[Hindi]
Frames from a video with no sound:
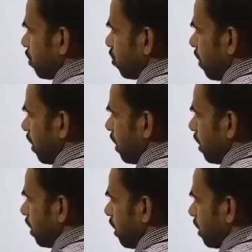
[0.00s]
जो है
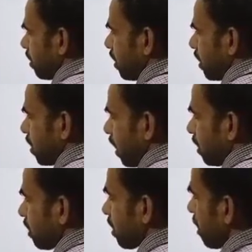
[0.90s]

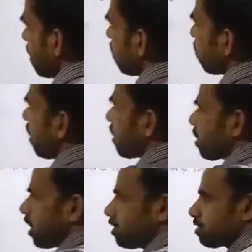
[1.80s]
देशांतर यानी सॉरी
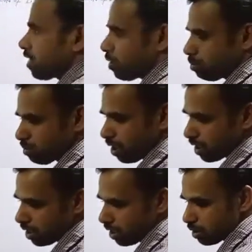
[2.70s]
अक्षांश के अनुसार